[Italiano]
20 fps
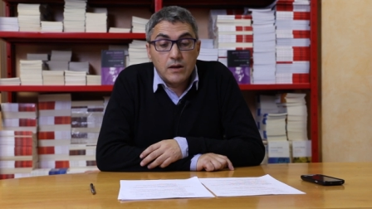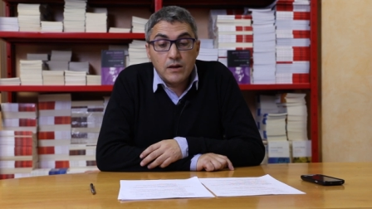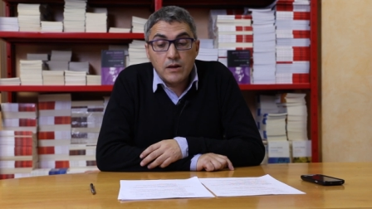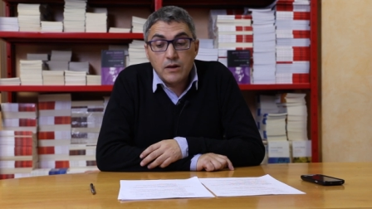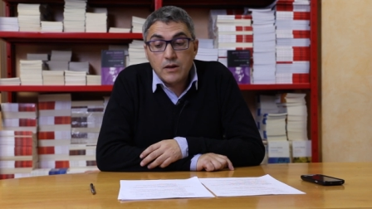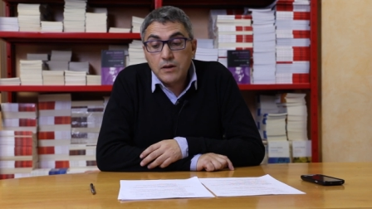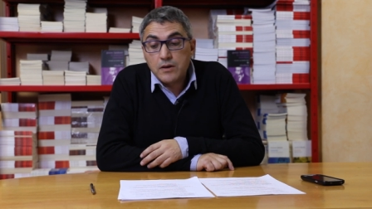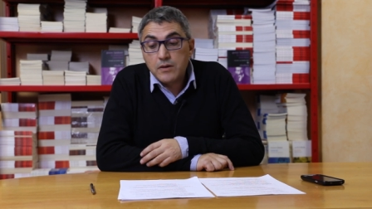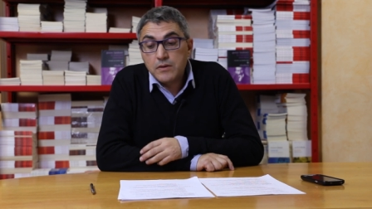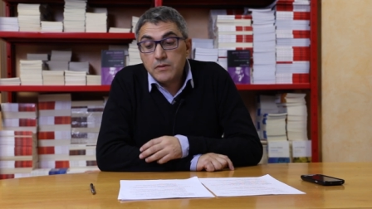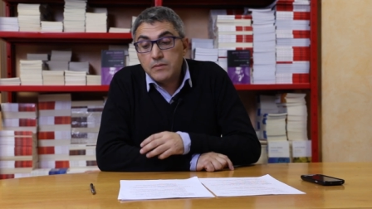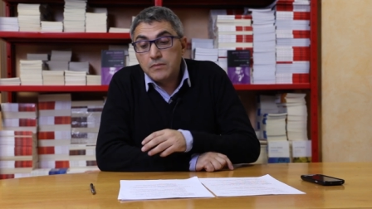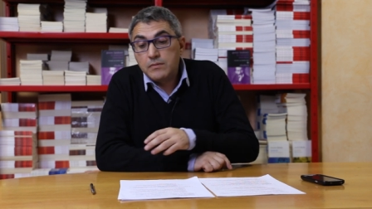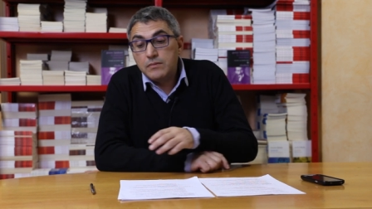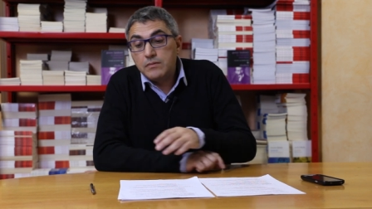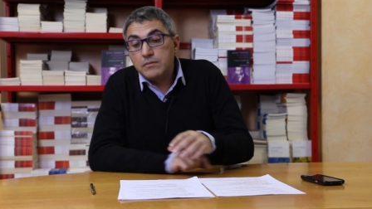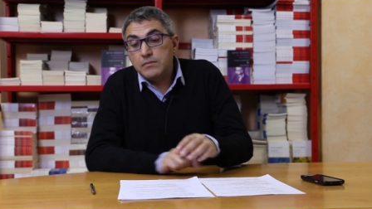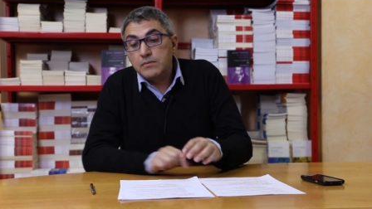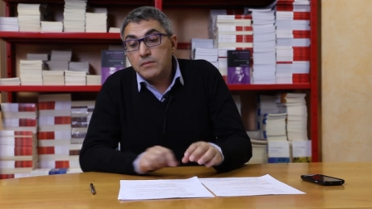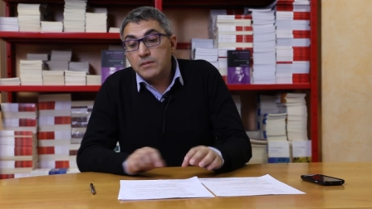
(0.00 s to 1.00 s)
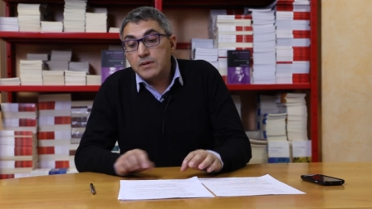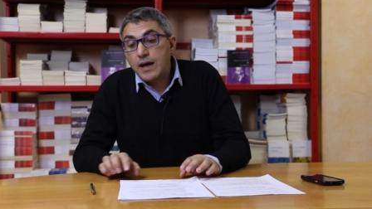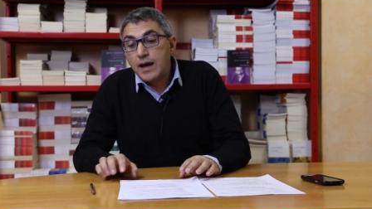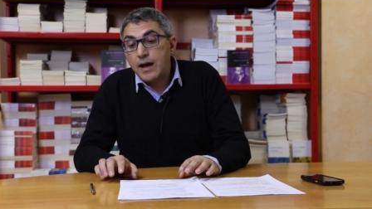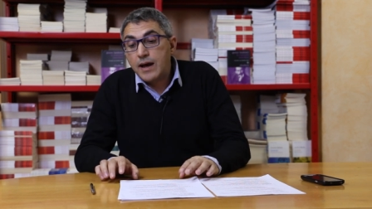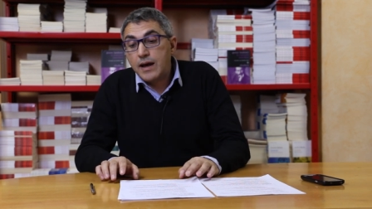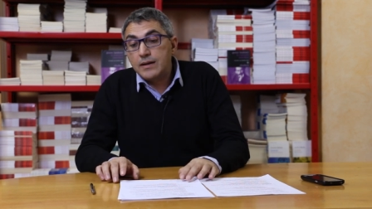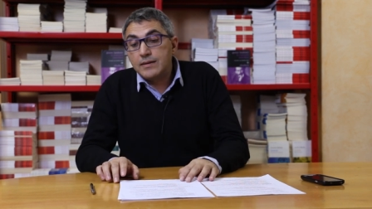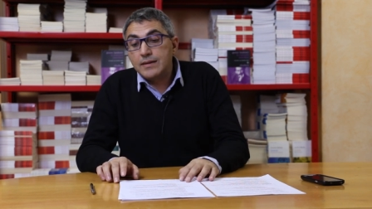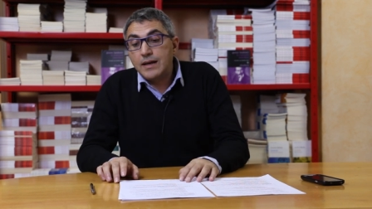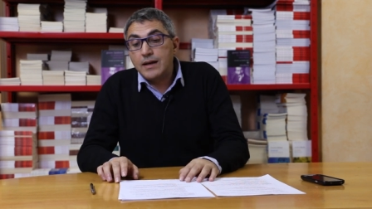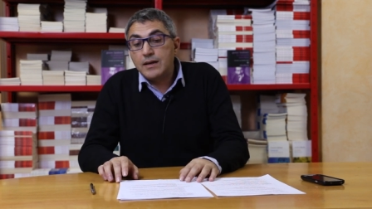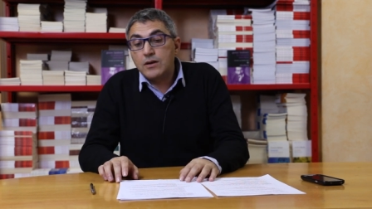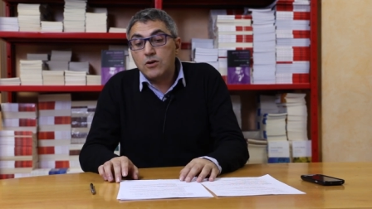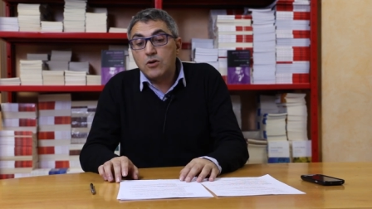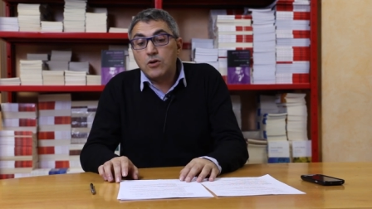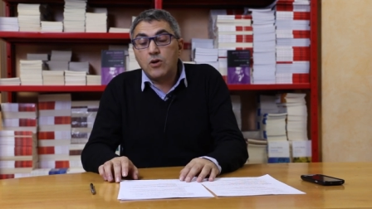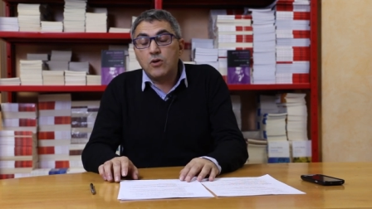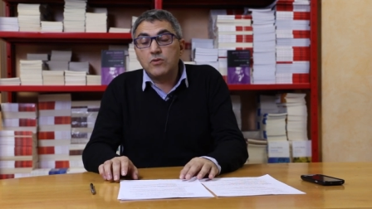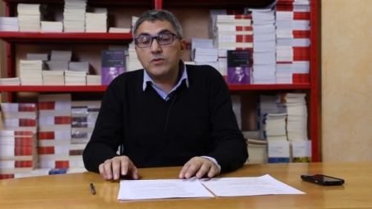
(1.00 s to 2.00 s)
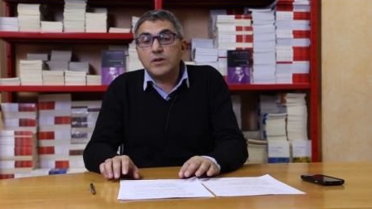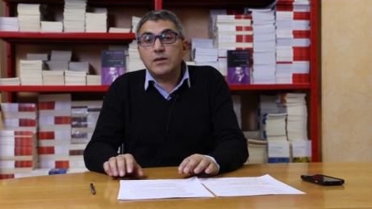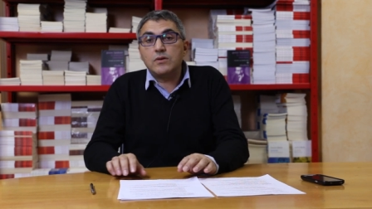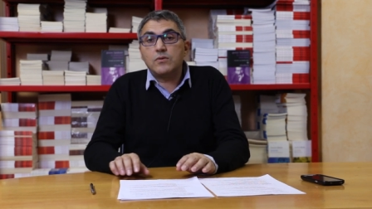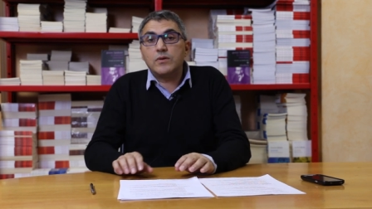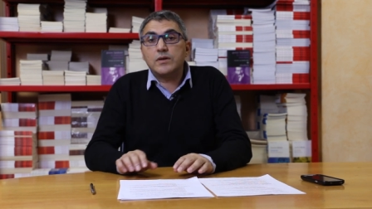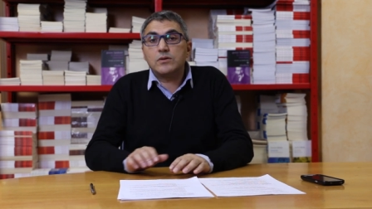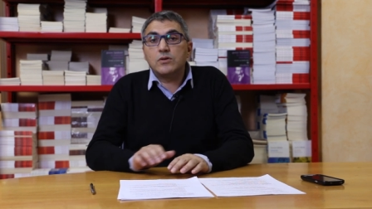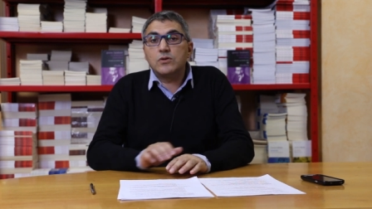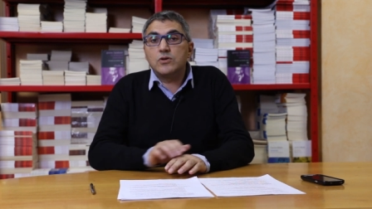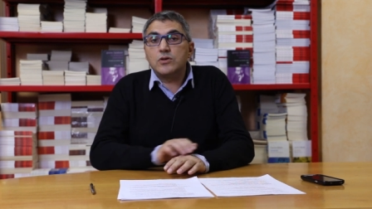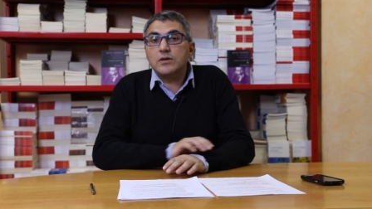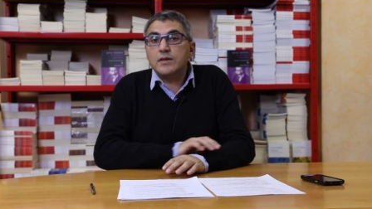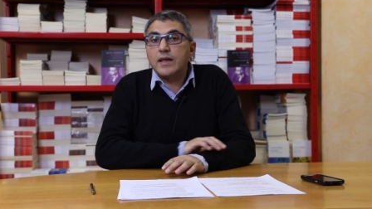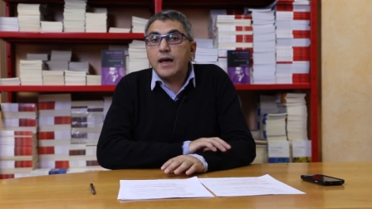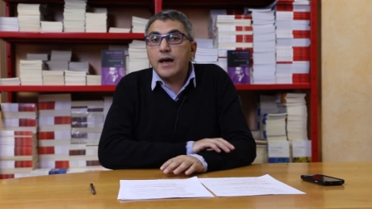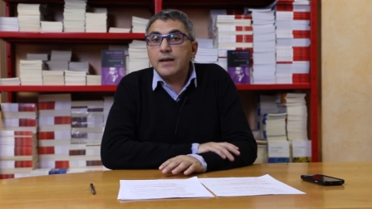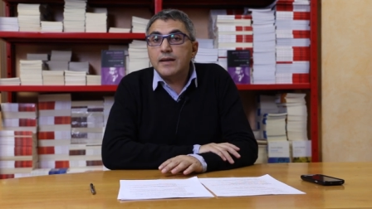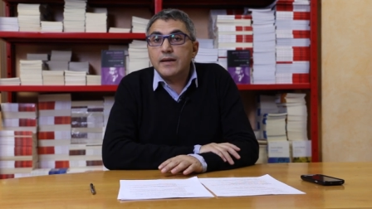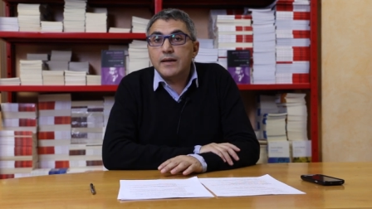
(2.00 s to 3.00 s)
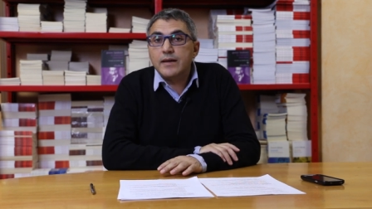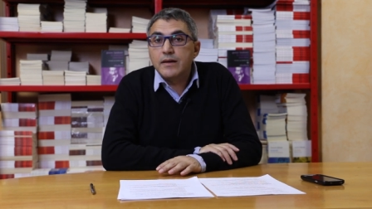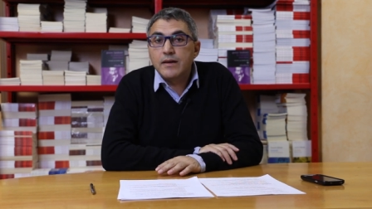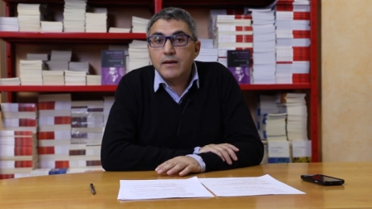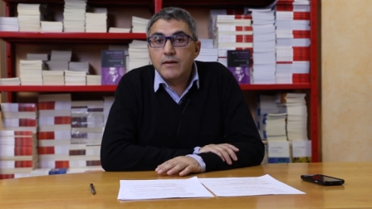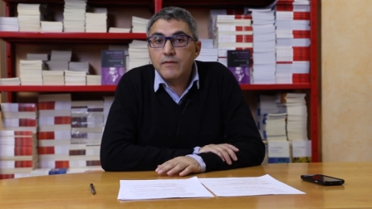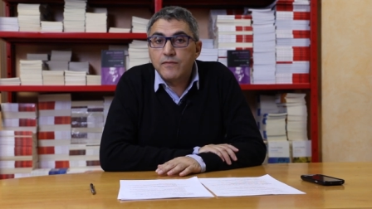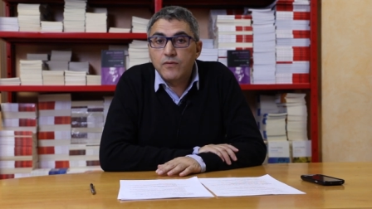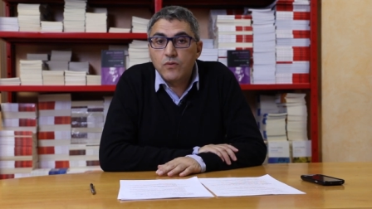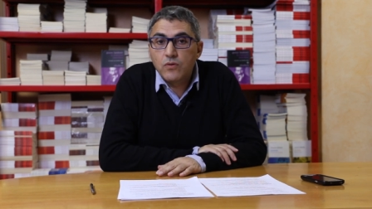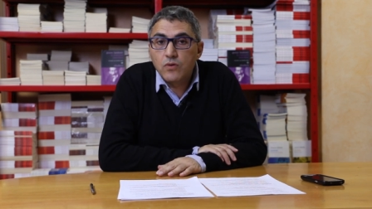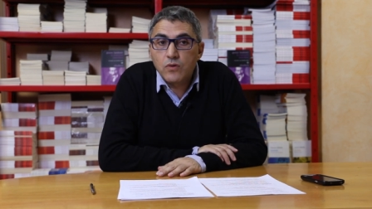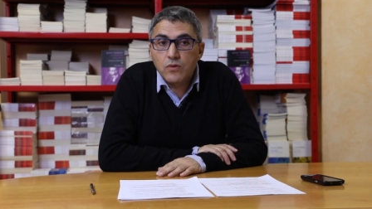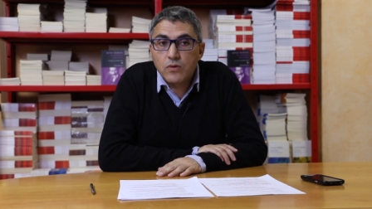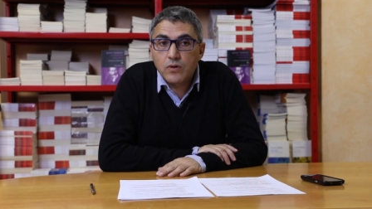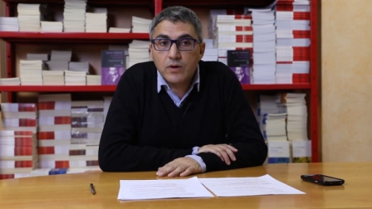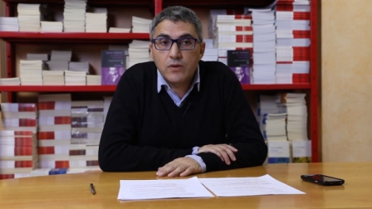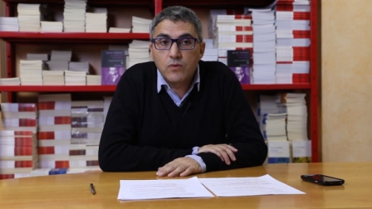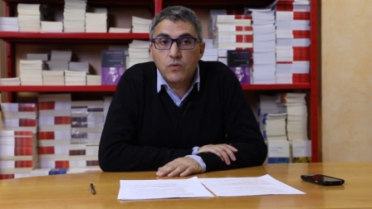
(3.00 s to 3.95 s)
Eh, da, dalle colonne di questo giornale fu